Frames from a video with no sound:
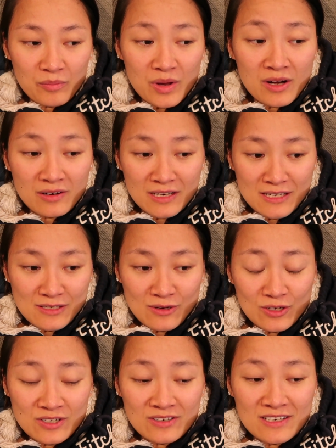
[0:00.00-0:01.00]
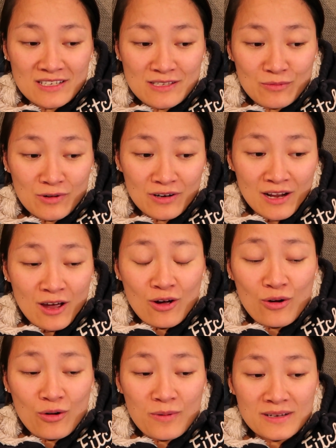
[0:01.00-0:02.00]
biết được nhà sói trước đây sống ở
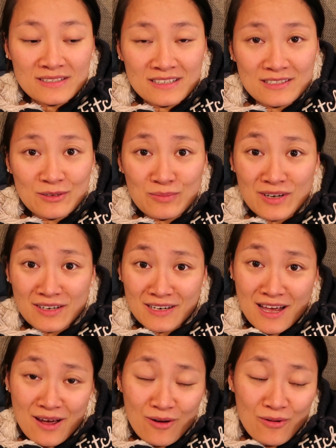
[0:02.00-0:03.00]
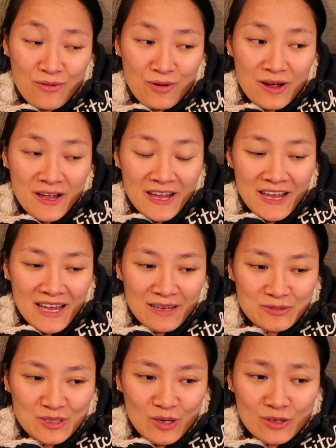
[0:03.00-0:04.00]
đâu, bây giờ sống ở đâu,
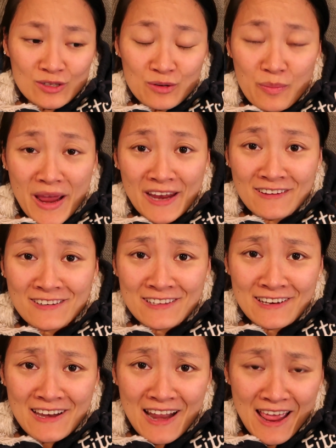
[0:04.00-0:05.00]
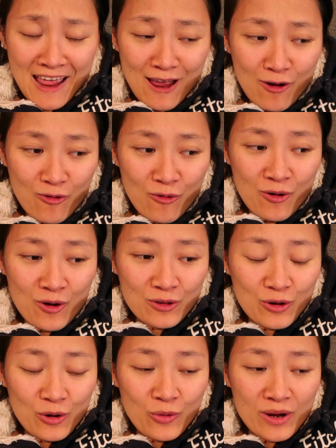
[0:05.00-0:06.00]
em sói từ bé như thế nào,
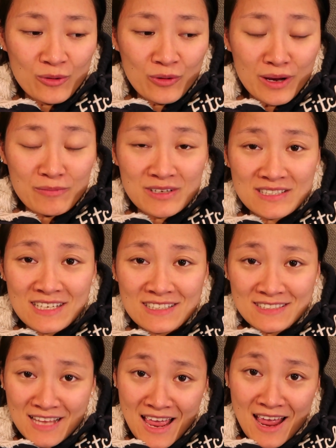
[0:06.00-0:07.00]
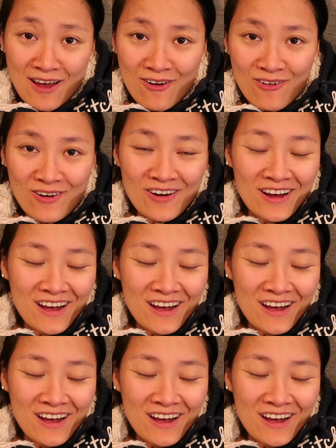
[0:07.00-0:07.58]
thói quen của em ấy ra sao.